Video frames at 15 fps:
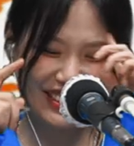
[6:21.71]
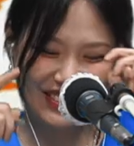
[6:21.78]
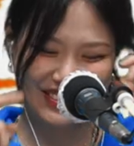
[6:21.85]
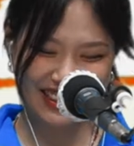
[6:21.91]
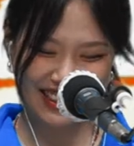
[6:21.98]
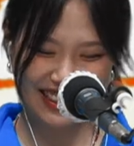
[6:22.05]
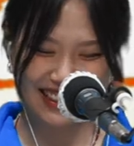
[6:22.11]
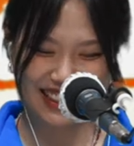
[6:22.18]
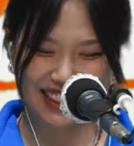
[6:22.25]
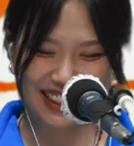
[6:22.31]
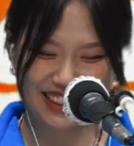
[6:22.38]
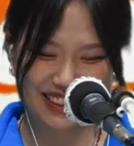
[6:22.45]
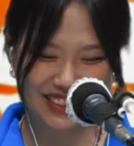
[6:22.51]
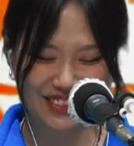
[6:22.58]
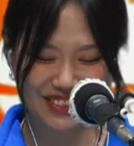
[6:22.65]
이런 얘기를
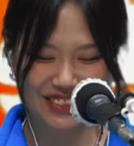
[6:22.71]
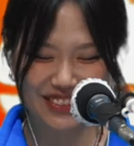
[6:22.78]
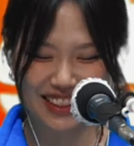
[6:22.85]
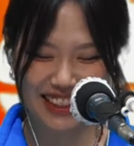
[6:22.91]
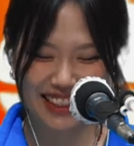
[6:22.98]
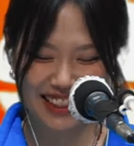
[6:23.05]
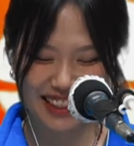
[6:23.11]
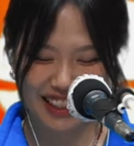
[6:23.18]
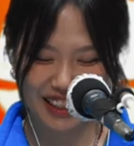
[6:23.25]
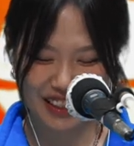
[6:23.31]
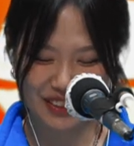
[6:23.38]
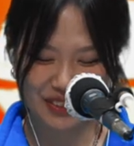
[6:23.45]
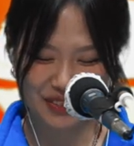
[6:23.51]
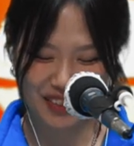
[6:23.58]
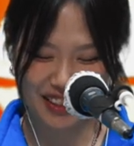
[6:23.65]
해가지고 아
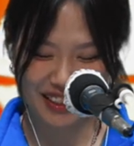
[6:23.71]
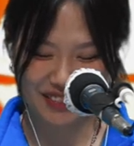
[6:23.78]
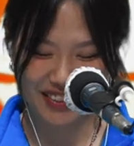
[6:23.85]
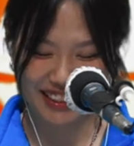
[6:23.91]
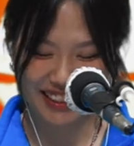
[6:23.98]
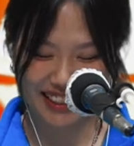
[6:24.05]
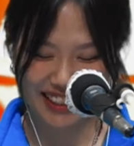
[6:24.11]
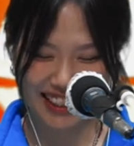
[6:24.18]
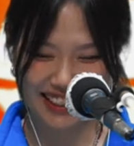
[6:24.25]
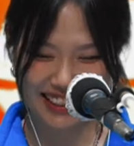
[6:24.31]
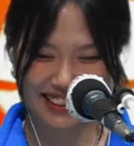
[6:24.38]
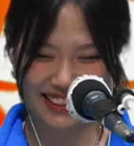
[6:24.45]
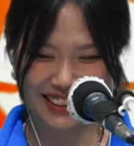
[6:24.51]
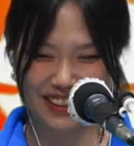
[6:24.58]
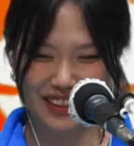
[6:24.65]
이런 말 하면 안 되나?
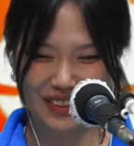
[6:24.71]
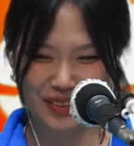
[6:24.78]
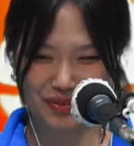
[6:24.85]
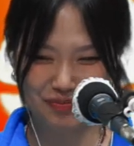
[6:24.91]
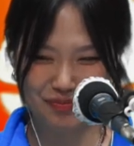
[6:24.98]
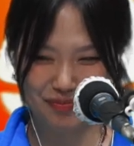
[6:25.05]
근데